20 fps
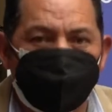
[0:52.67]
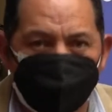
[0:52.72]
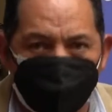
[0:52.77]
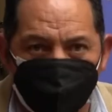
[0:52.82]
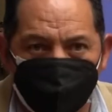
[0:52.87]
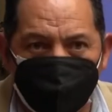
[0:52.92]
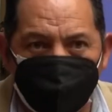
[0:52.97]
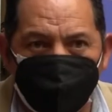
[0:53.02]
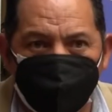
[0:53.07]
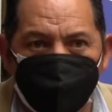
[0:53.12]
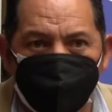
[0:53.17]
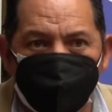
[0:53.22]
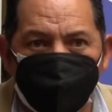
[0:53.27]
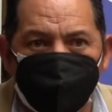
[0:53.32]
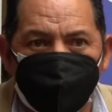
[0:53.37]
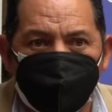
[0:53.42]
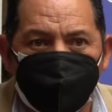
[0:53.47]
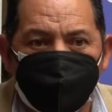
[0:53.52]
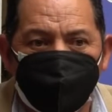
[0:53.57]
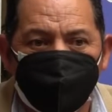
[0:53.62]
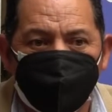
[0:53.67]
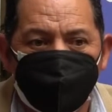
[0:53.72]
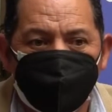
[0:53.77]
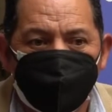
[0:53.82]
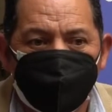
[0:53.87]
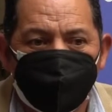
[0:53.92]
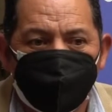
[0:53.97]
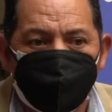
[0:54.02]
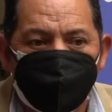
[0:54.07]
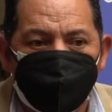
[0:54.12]
trabajo
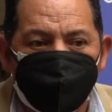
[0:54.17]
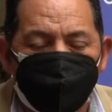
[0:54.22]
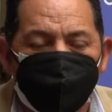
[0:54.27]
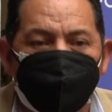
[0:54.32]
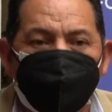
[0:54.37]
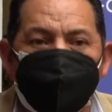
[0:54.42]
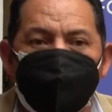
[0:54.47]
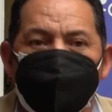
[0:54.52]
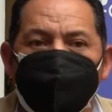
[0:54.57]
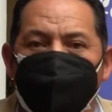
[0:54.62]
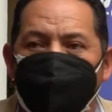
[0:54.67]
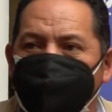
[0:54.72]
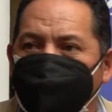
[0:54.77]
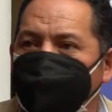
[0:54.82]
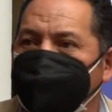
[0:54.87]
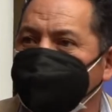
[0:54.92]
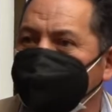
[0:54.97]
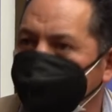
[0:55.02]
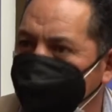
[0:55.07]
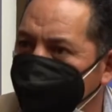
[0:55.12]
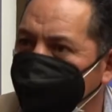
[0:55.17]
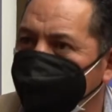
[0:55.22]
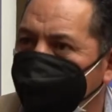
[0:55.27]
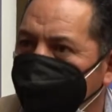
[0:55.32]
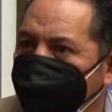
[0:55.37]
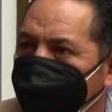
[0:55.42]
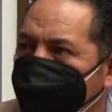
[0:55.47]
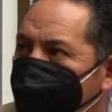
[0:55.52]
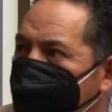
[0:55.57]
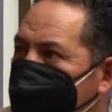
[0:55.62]
frente a las
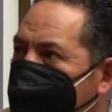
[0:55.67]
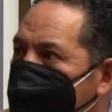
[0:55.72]
necesidades